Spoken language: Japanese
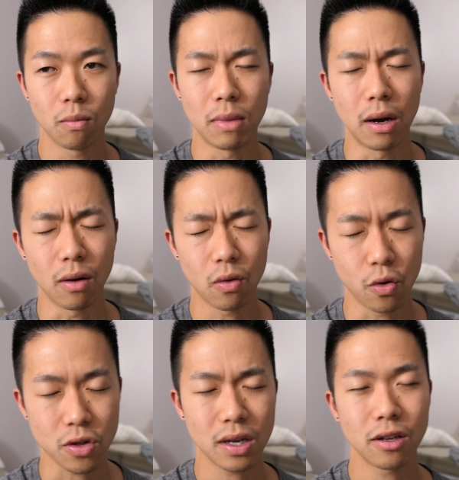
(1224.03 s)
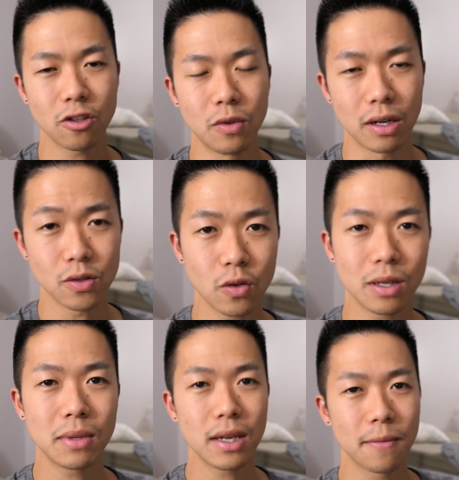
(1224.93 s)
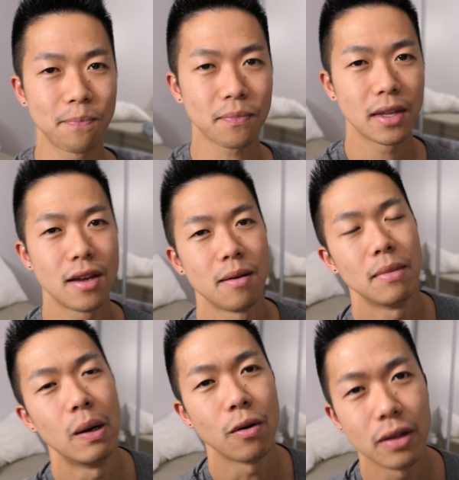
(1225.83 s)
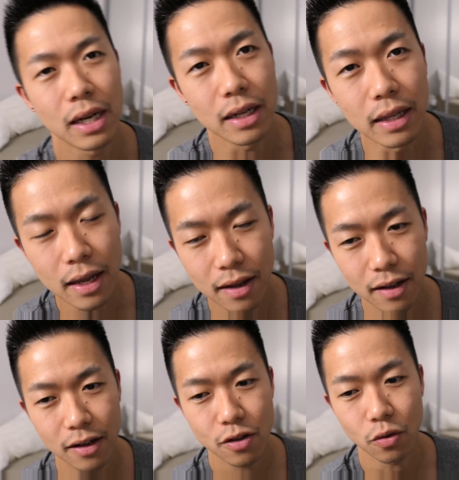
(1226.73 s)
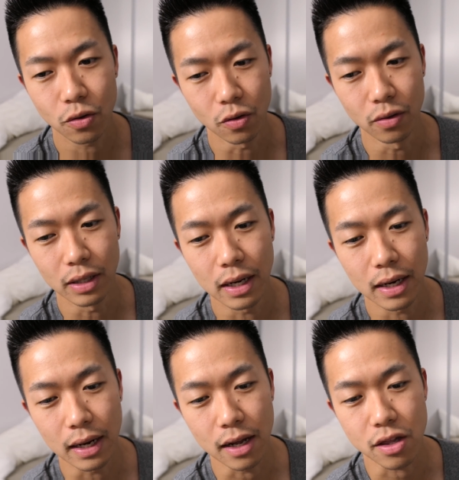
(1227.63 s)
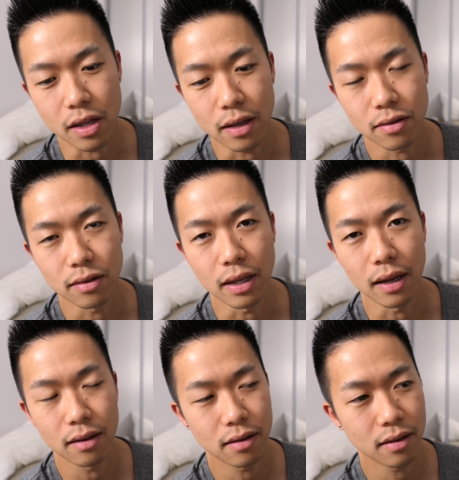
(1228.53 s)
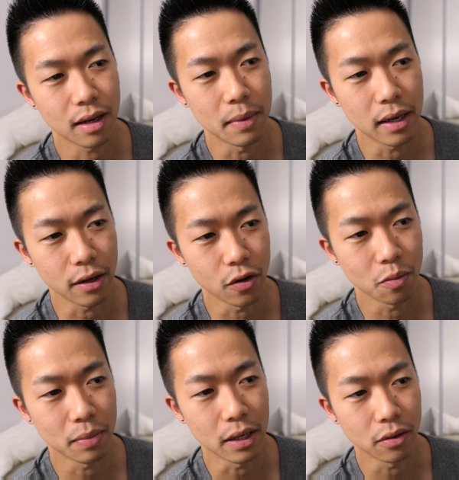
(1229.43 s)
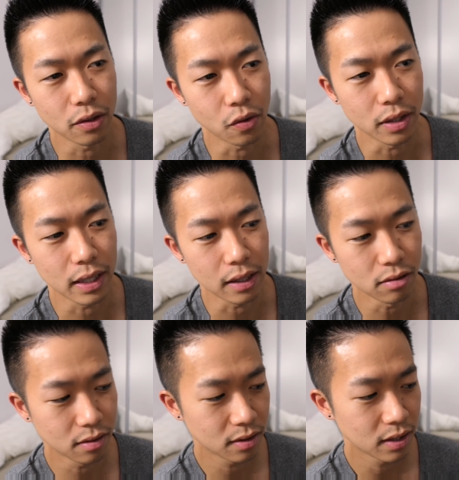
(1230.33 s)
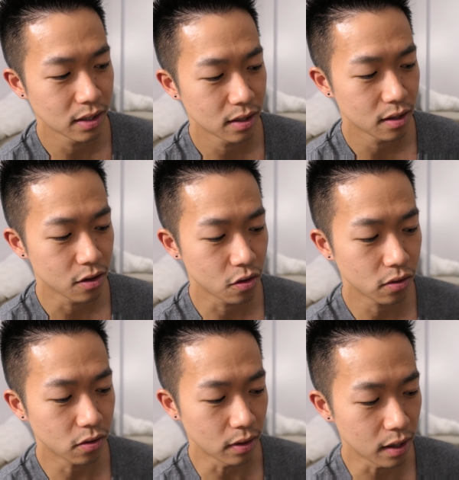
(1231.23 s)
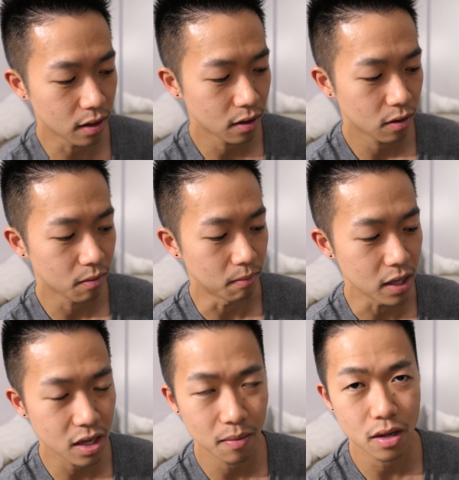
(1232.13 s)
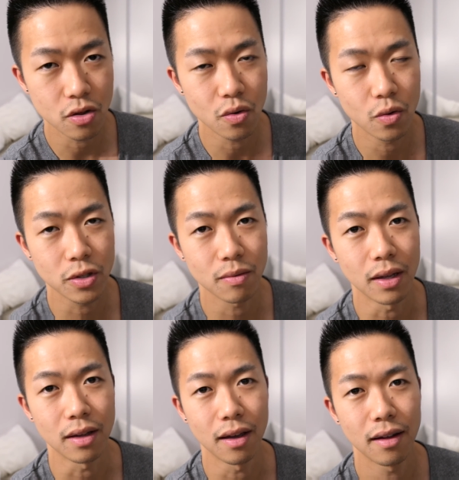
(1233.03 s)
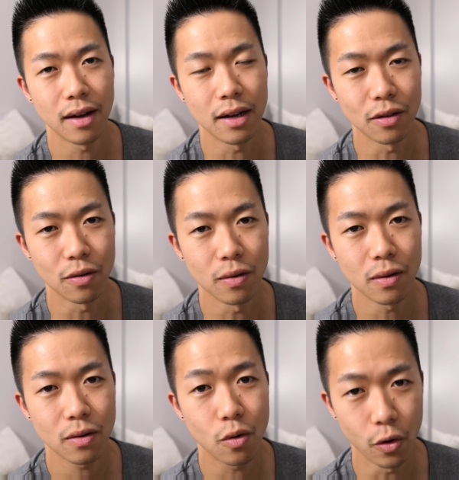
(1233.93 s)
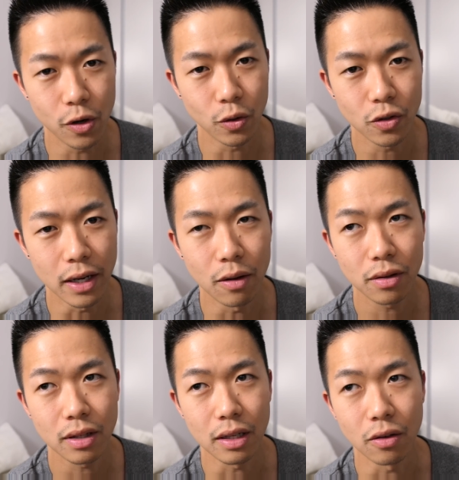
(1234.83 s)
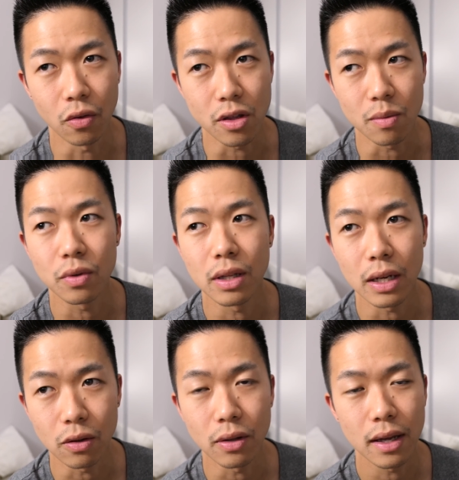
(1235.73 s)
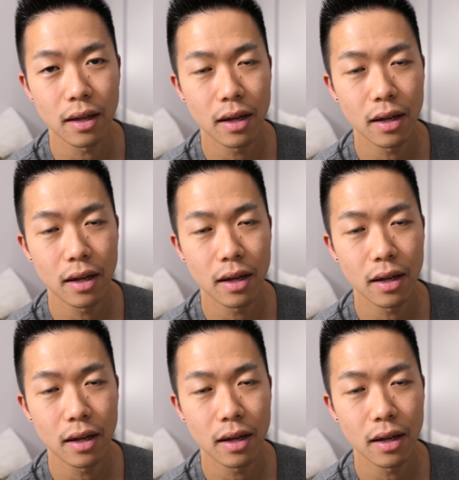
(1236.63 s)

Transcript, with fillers: まあ保守的な人もいるけどそういう意味でまあ俺の中でねちょっと7年8年住んでアメリカヨーロッパいろんなとこ行ったけどちょっとねめちゃめちゃ情報詰めてあのこういうことだよっていうのを自分なりのね